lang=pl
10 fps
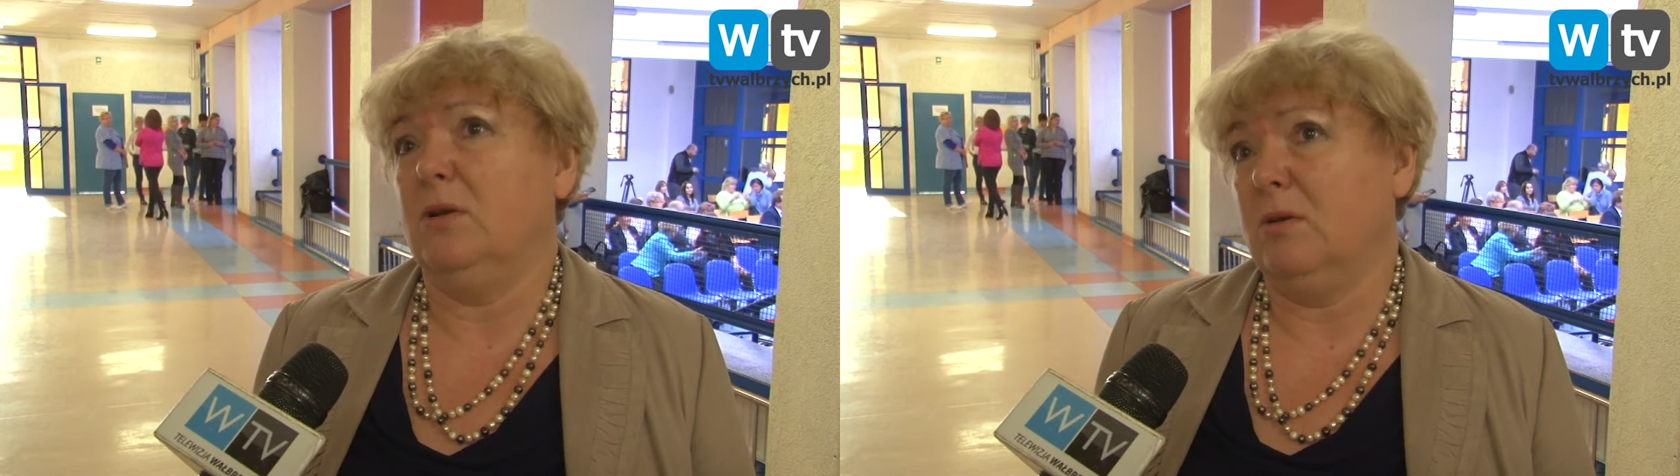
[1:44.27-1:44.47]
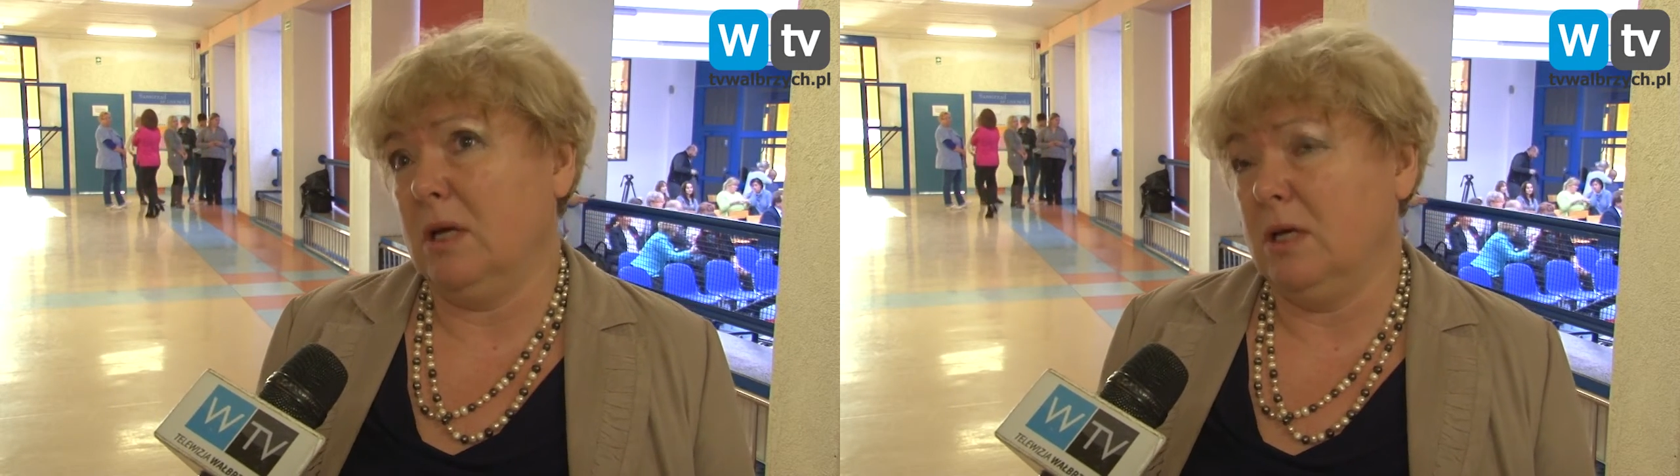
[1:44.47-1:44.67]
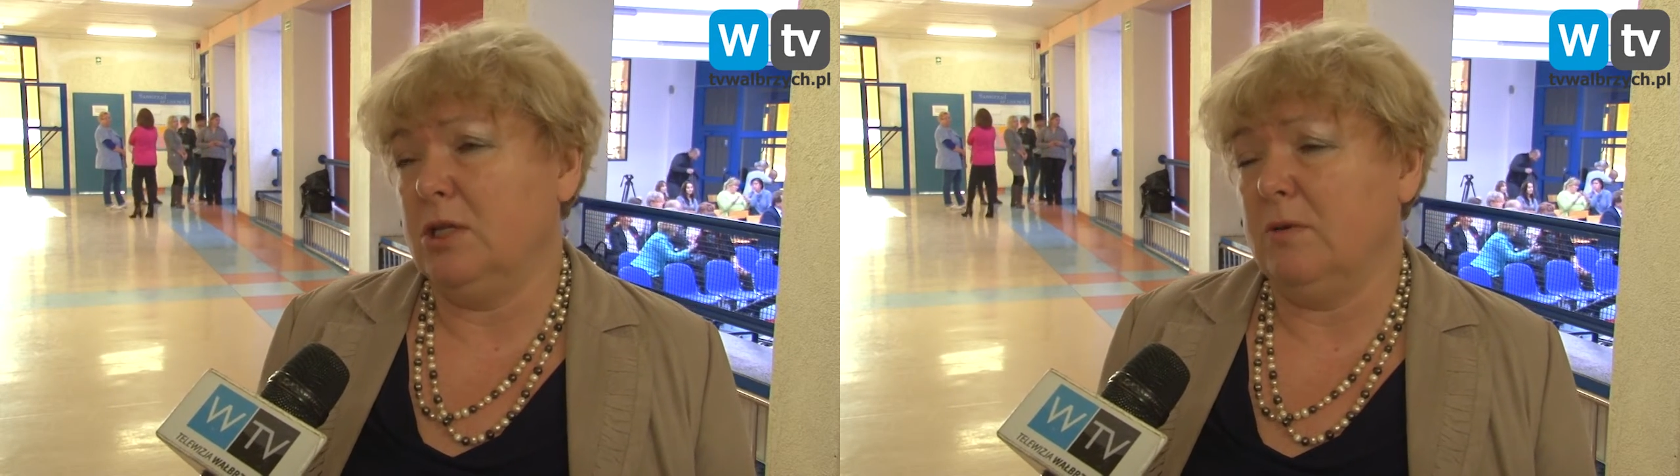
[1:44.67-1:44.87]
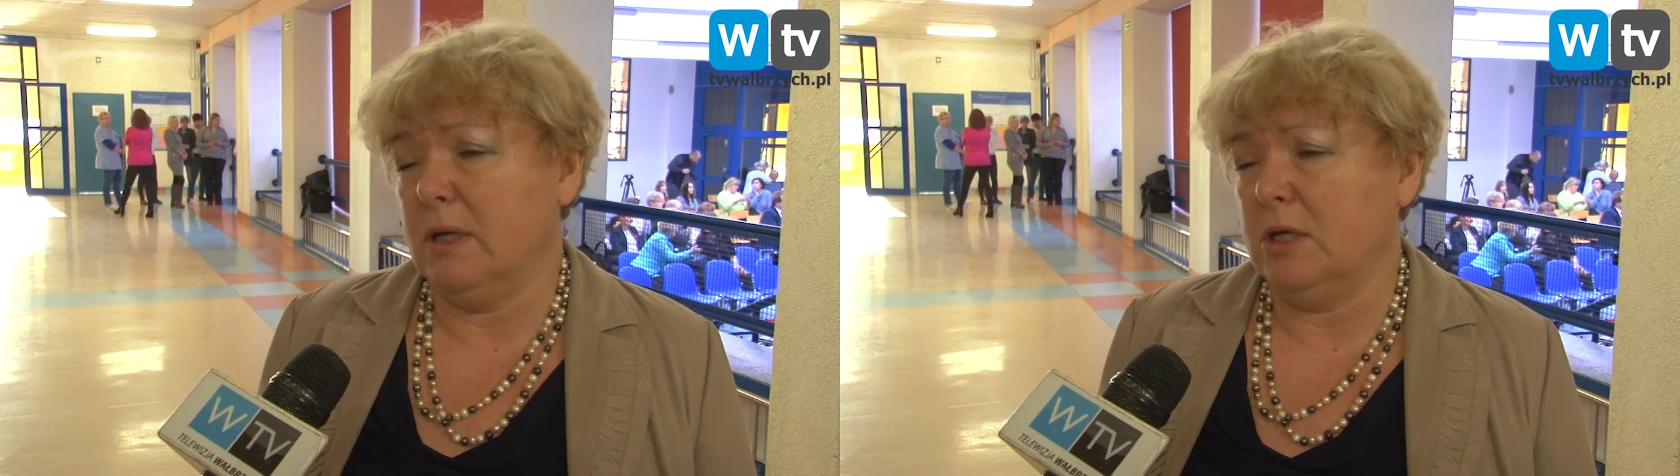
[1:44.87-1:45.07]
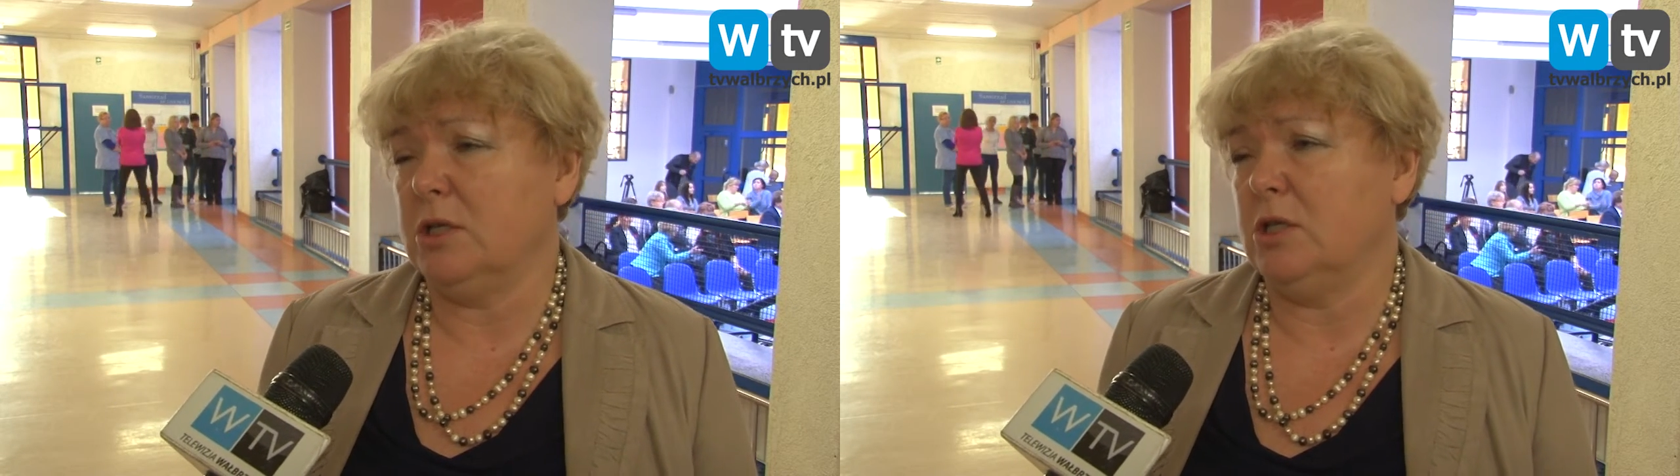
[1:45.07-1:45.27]
to takie
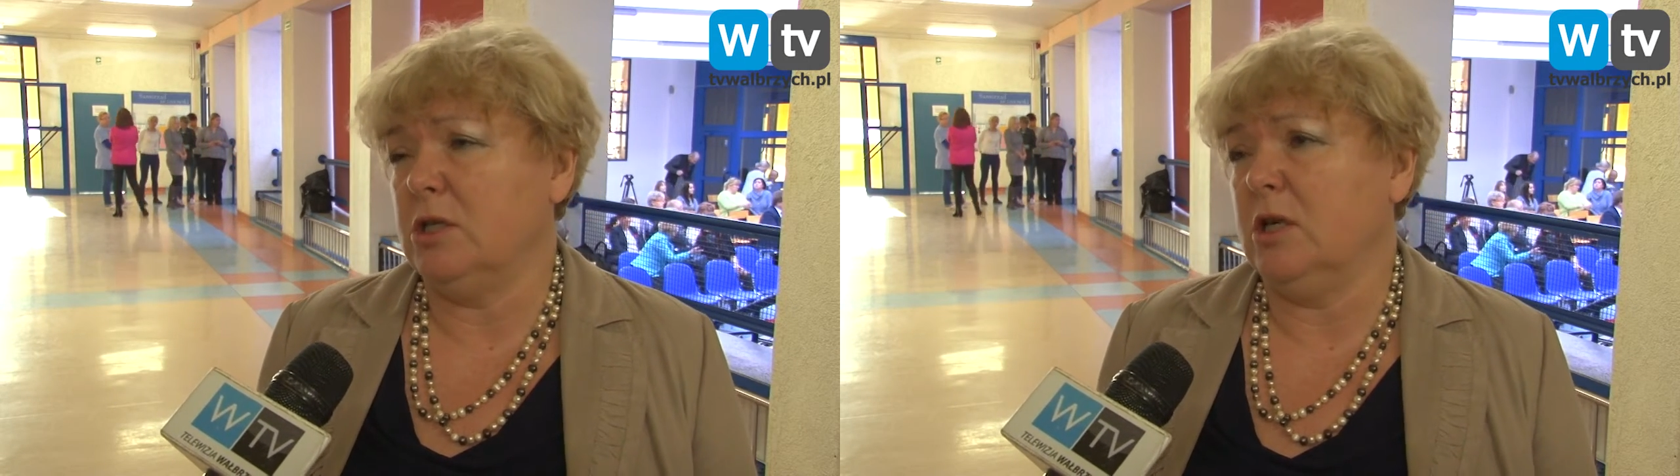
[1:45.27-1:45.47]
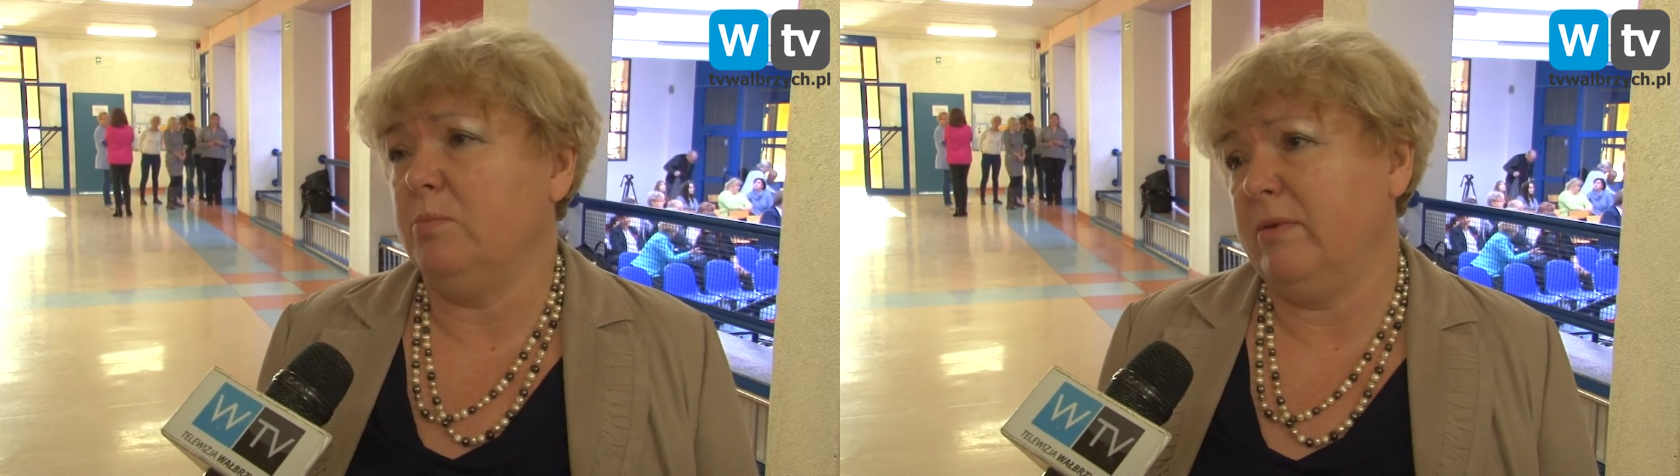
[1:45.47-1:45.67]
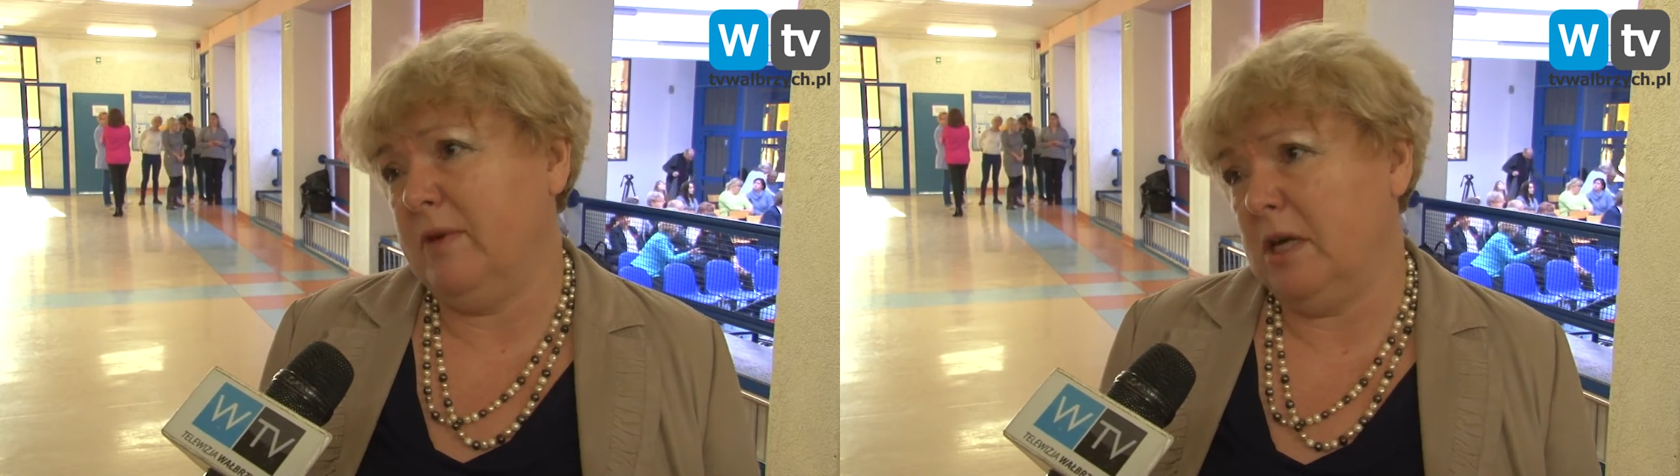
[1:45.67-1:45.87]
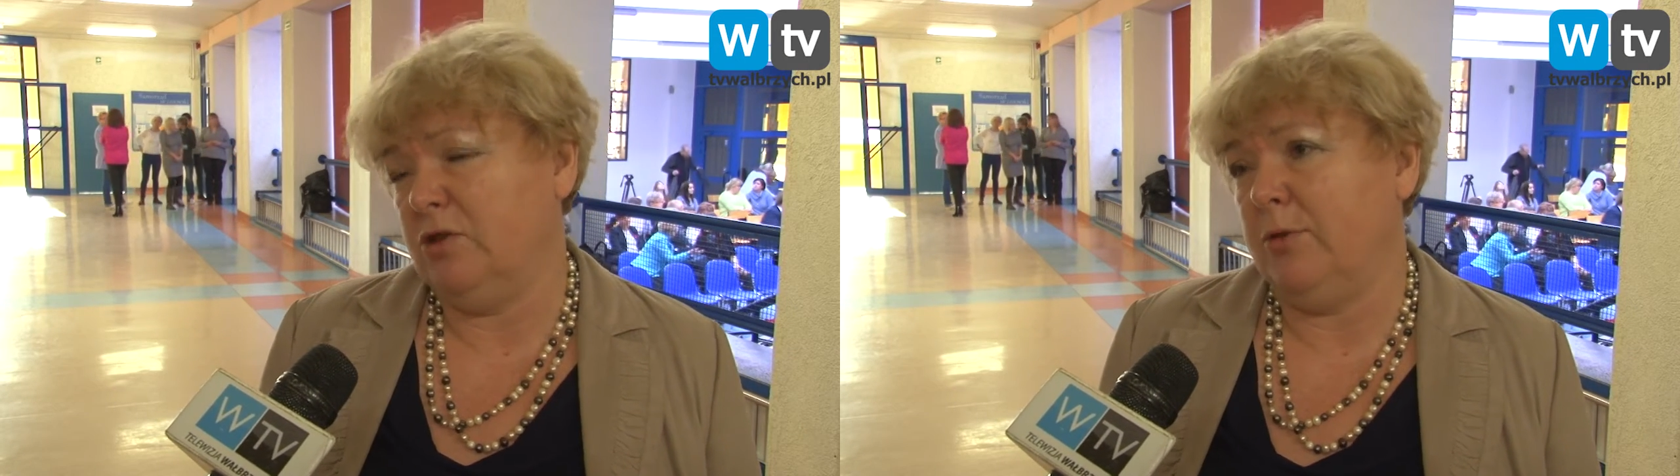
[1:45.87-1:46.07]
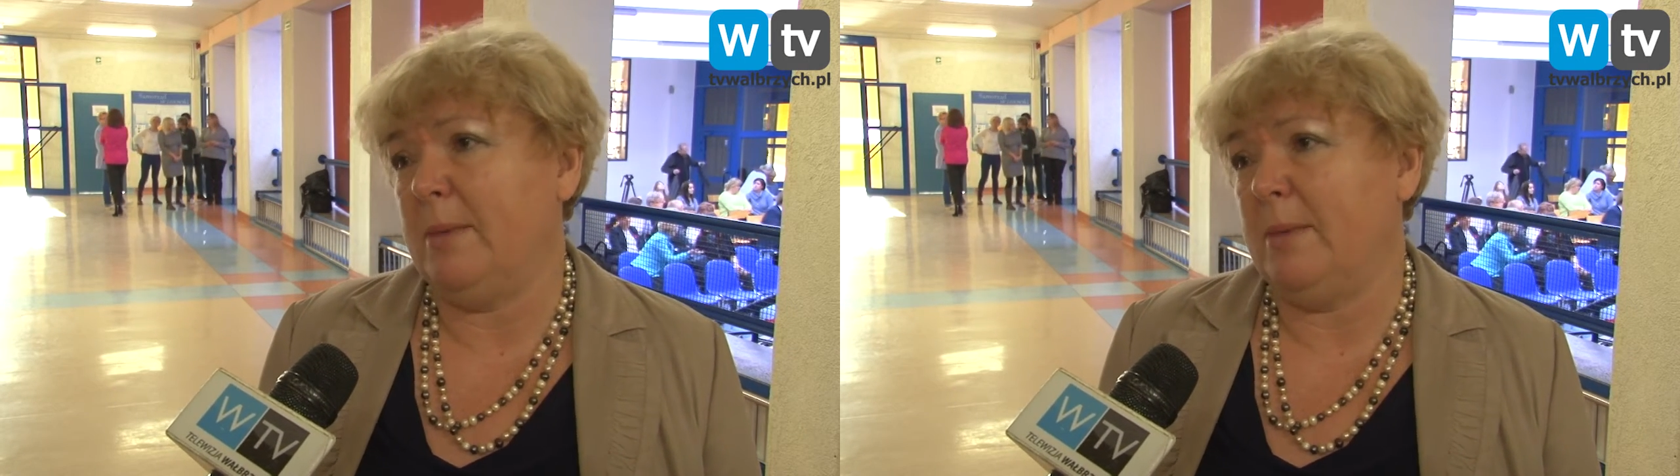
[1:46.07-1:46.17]
działania rzecznik prowadzi w